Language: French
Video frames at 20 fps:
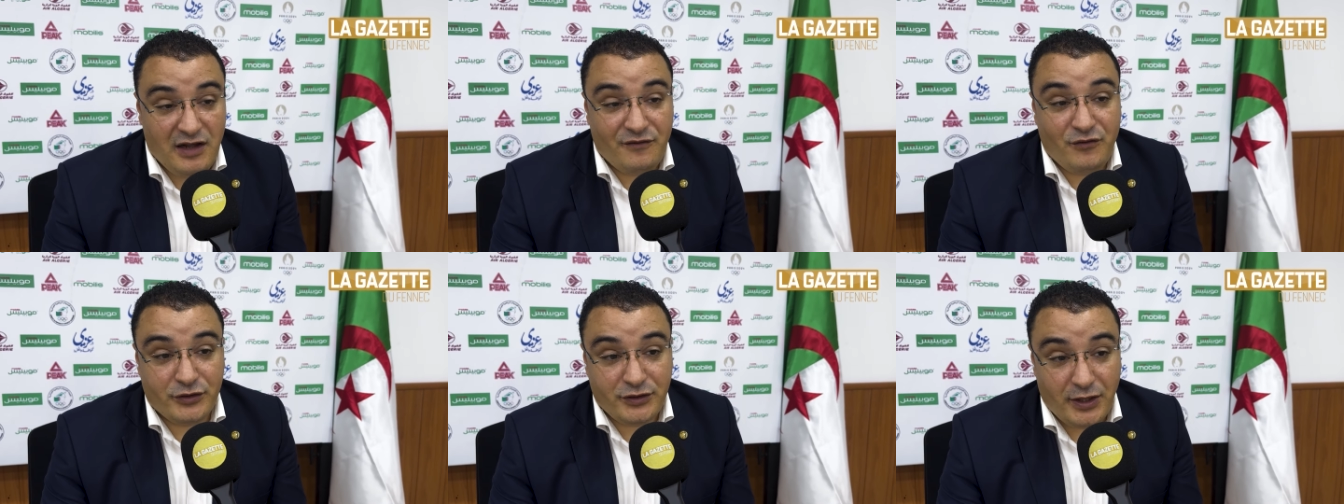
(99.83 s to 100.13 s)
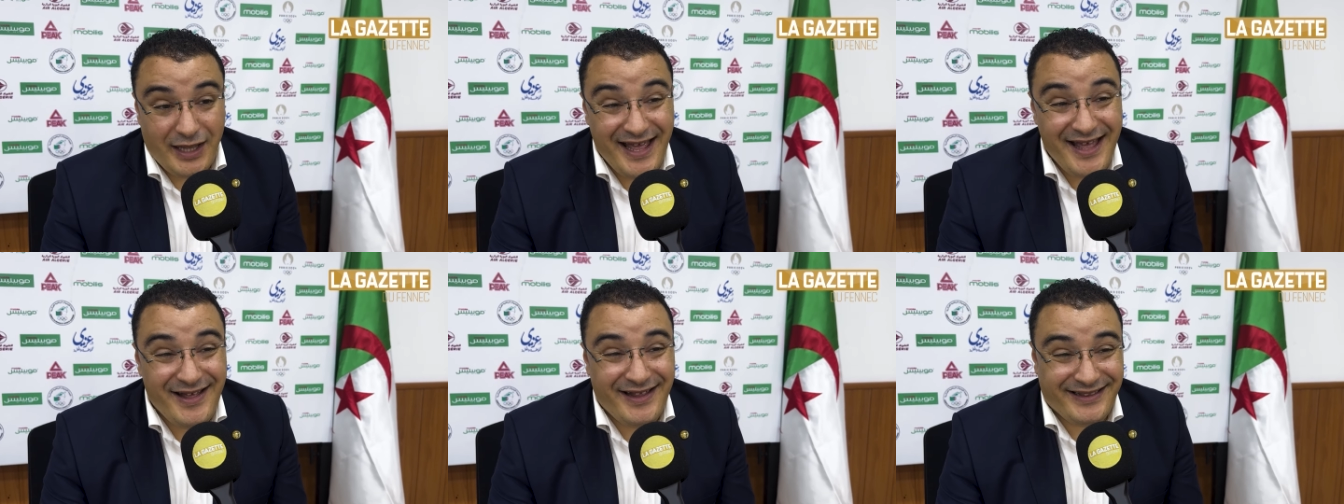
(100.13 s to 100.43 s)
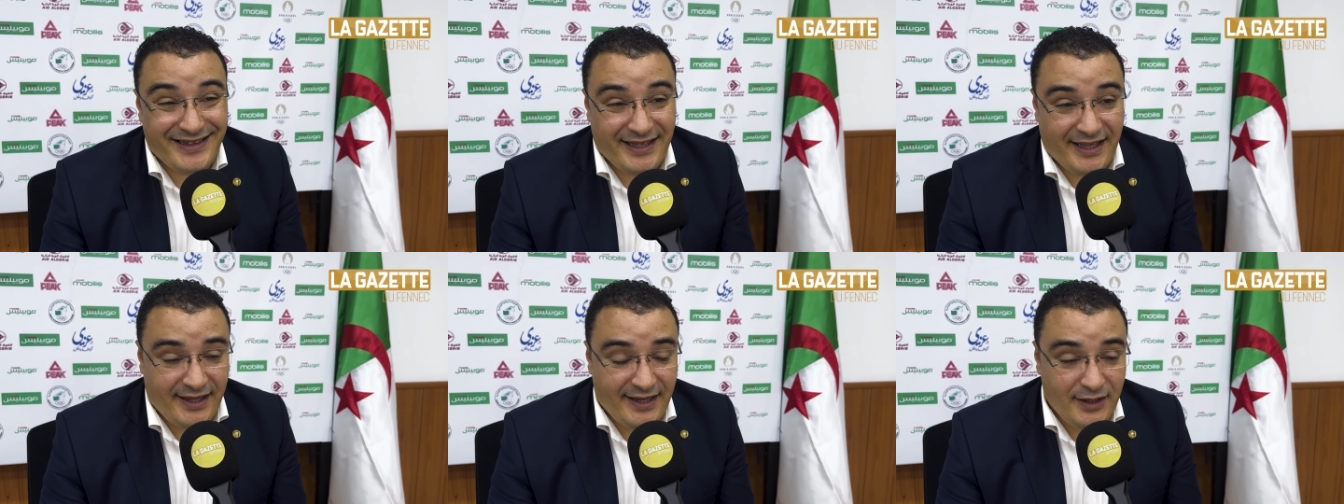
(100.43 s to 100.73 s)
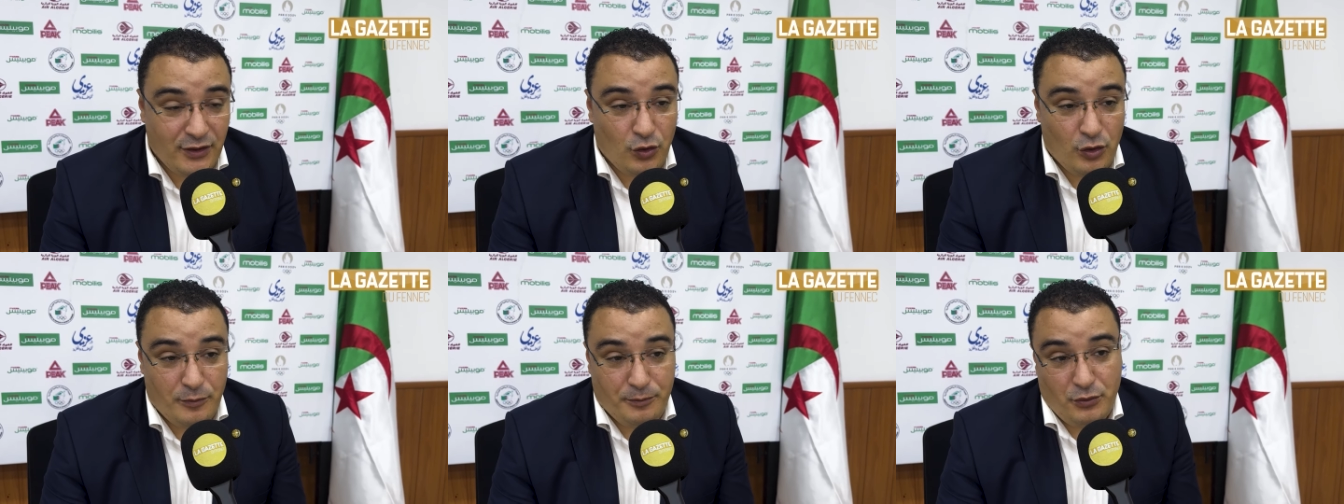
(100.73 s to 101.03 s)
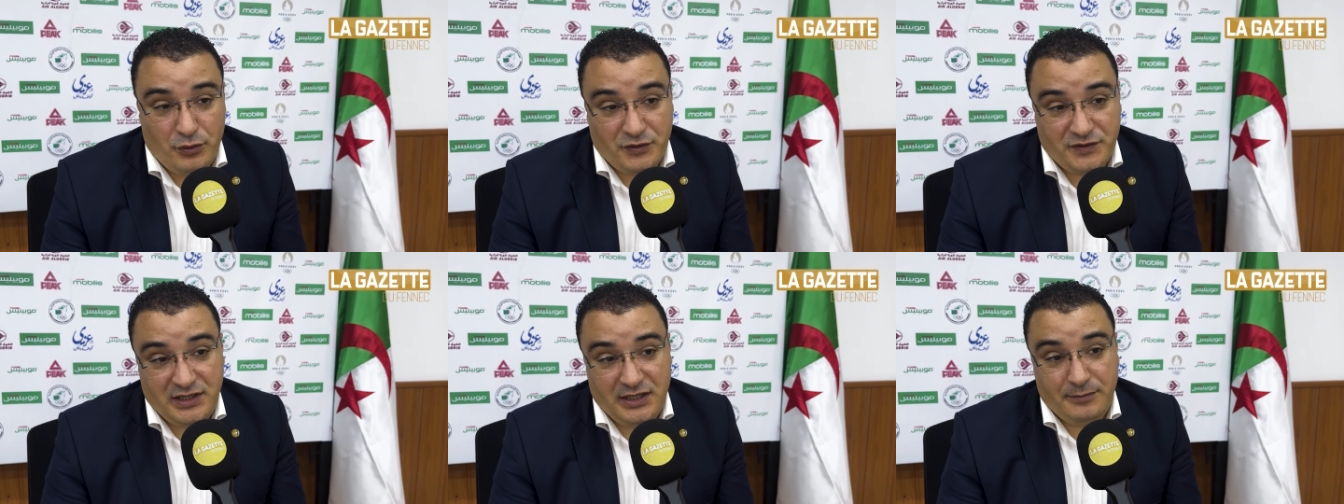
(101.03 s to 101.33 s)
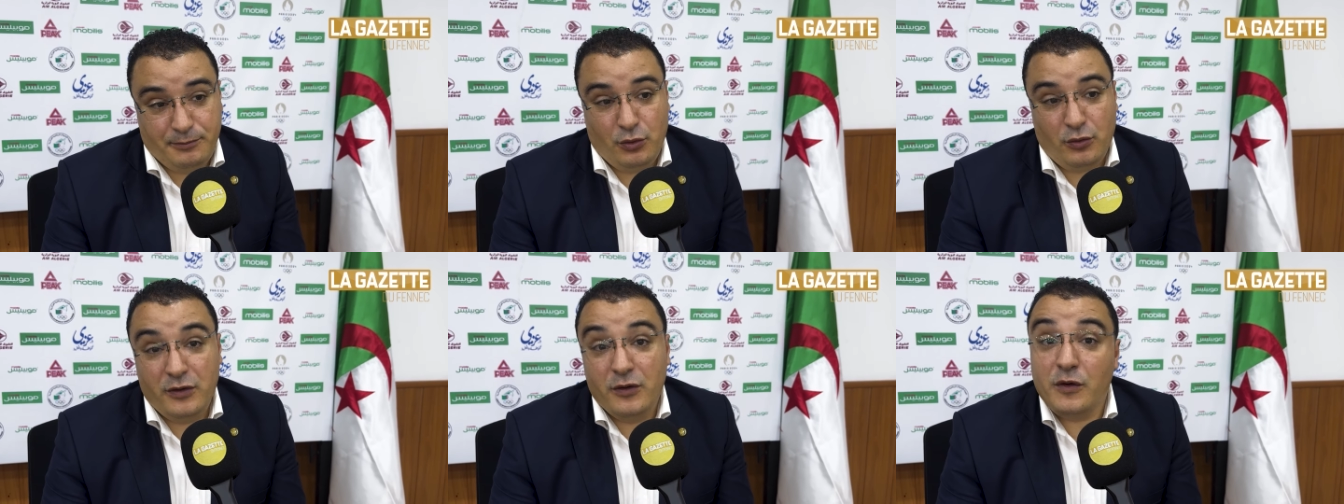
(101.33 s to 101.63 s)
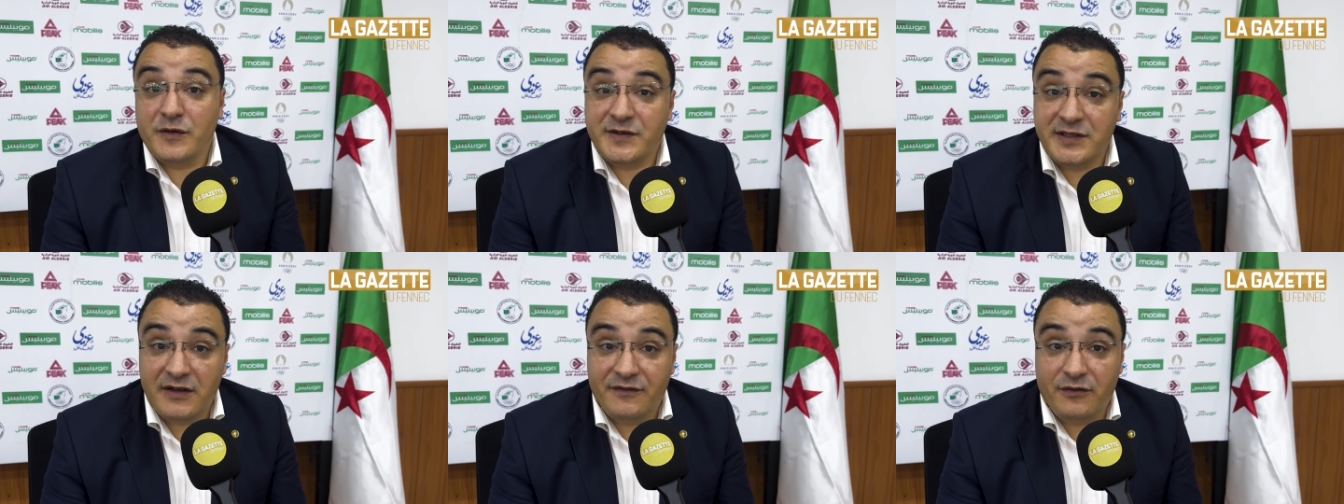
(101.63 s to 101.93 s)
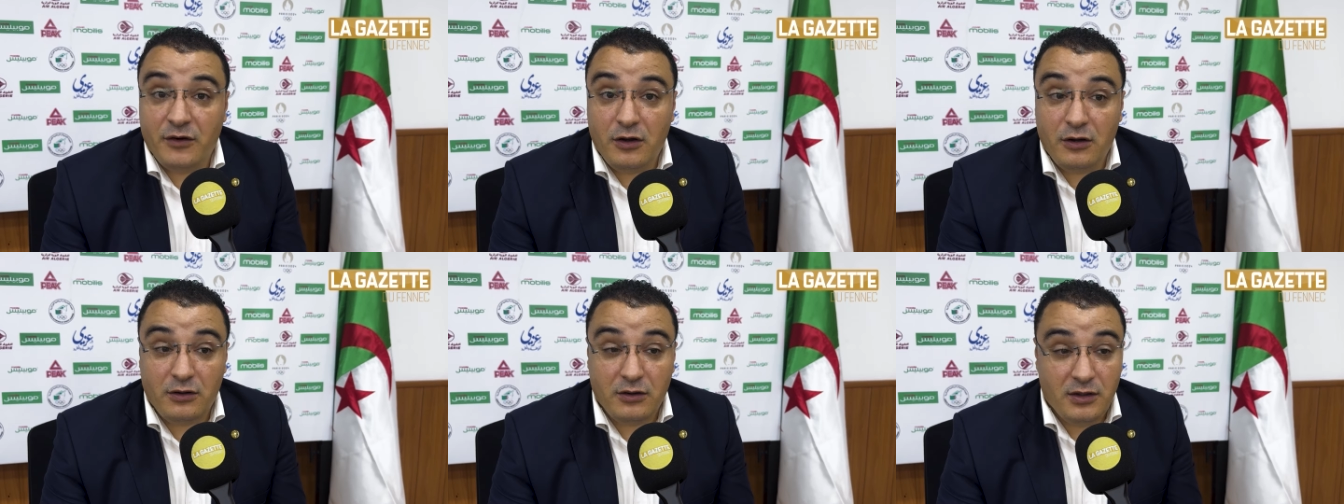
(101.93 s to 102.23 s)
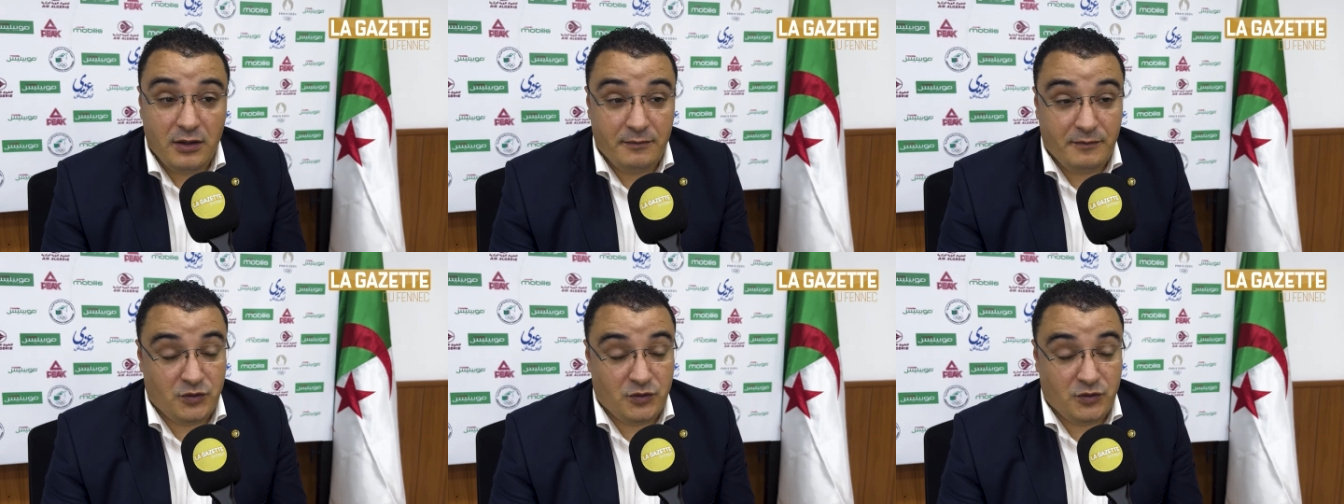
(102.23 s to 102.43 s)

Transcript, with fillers: vont être récompensés pour leurs efforts,